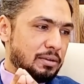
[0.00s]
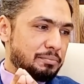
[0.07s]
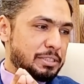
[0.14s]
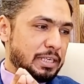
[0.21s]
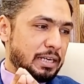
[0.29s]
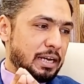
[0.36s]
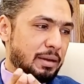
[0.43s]

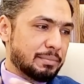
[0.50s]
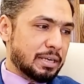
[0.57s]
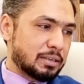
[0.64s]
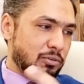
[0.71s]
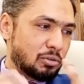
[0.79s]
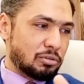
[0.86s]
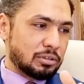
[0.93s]
बेचारे तो
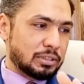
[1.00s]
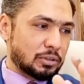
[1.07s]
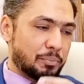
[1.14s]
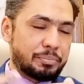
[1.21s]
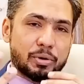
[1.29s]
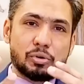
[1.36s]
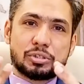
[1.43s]
हमें कौन
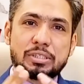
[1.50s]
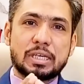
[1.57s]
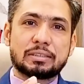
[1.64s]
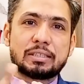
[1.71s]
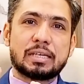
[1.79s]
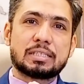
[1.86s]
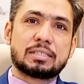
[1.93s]
अप्रोच
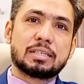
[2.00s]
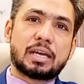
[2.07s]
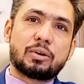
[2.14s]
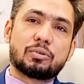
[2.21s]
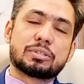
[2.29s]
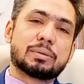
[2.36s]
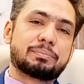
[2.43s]
करता है जिसने कहीं
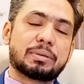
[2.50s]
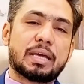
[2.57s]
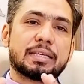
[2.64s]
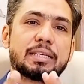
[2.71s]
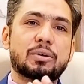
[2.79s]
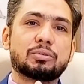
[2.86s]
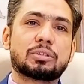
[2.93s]
और से अप्लाई
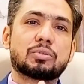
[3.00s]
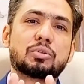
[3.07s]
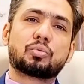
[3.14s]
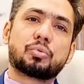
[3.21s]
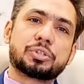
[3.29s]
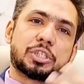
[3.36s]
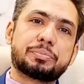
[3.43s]
किया होता है उसे
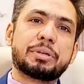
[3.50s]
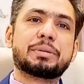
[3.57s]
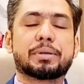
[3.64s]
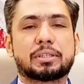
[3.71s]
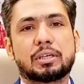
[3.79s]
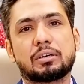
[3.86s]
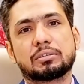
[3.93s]
कुछ भी नहीं
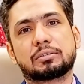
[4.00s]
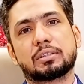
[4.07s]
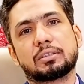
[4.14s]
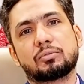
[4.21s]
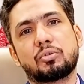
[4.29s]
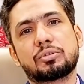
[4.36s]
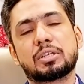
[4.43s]
पता होता
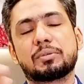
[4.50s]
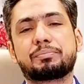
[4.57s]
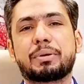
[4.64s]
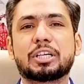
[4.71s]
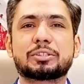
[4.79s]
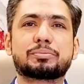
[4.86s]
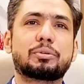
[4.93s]
है वो सिर्फ
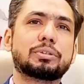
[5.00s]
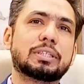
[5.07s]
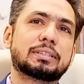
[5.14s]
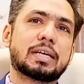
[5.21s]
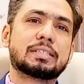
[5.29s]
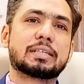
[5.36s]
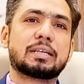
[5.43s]
पासपोर्ट
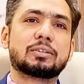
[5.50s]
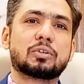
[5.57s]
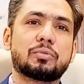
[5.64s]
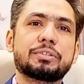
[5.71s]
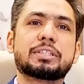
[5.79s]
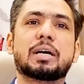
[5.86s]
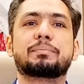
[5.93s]
देता है जेंट को
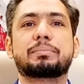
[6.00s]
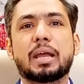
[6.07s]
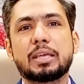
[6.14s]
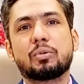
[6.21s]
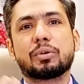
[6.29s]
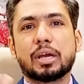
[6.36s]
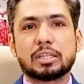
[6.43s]
वीज़ा
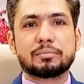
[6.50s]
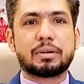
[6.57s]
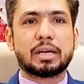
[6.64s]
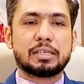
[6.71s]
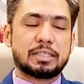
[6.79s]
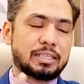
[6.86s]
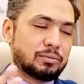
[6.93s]
अप्लाई हो गया
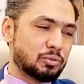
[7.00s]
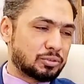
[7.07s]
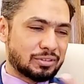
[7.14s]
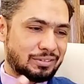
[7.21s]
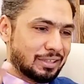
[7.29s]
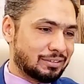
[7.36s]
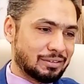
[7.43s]
तुम्हारा ये वो
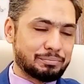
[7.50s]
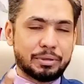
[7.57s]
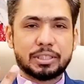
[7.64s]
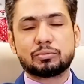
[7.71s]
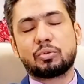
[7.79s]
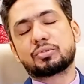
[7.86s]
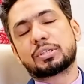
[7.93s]
सब लेटर
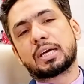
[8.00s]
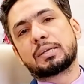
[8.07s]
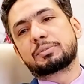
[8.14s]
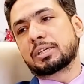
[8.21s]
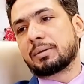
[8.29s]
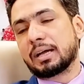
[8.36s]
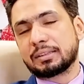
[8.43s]
पट वो सारे
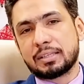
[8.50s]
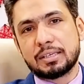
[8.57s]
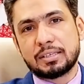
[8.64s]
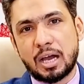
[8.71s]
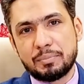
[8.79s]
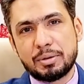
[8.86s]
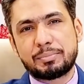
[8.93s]
तरफ आते हैं
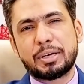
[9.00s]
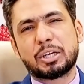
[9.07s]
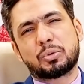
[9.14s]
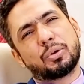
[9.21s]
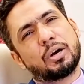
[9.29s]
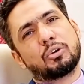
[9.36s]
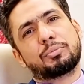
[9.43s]
यहाँ पे बड़े
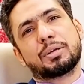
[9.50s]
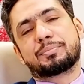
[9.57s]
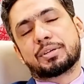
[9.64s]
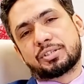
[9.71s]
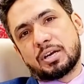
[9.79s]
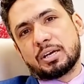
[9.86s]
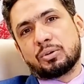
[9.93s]
ख्वार बड़े
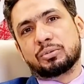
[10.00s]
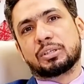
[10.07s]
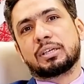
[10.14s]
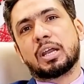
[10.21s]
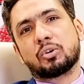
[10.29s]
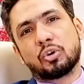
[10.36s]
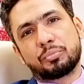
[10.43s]
परेशान होते
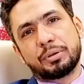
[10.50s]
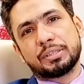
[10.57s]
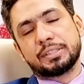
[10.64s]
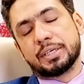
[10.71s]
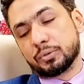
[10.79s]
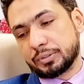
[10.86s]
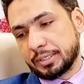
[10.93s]
हैं लाखों रुपये
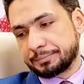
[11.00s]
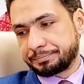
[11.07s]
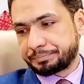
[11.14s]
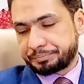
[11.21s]
दिया होता